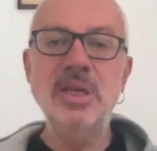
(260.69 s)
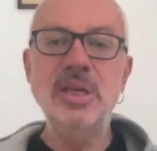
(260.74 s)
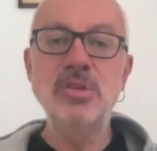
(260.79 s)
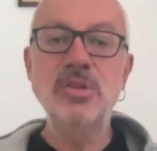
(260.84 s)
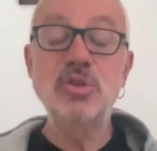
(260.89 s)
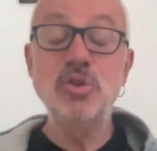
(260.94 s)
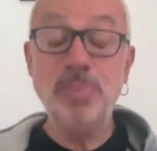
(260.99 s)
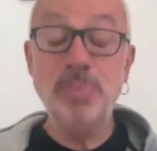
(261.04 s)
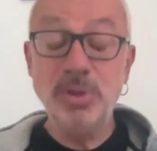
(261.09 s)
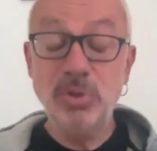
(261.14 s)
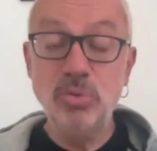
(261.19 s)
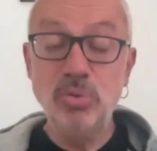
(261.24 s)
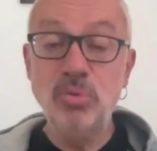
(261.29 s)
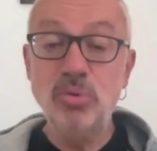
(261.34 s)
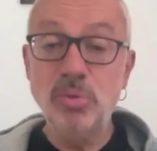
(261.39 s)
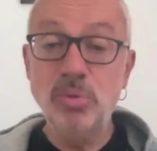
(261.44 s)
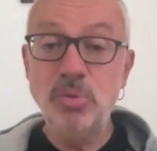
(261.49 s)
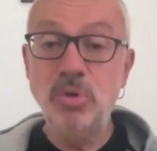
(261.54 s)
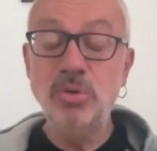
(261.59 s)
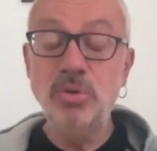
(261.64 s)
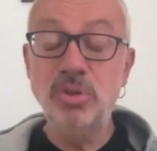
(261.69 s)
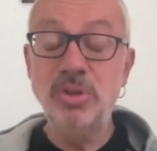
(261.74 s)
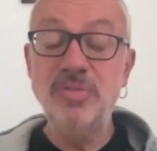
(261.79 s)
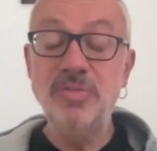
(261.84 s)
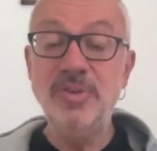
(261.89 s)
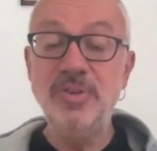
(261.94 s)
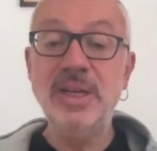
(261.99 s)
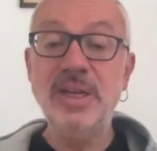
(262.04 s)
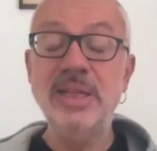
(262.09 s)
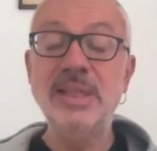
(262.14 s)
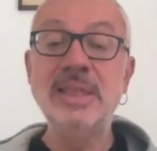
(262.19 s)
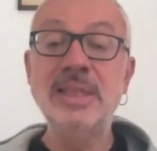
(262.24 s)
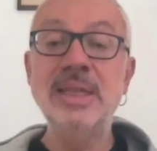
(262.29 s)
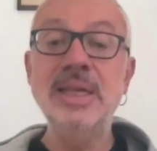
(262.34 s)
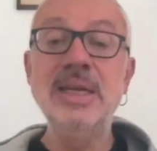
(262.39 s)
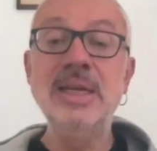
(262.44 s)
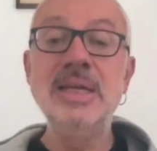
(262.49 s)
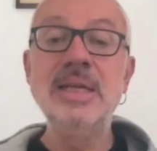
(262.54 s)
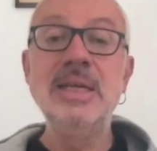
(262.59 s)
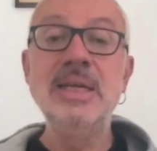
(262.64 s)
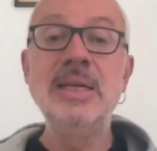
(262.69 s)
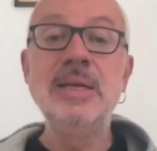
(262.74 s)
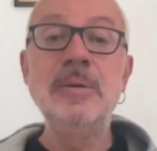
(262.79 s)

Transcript: soprattutto molto differente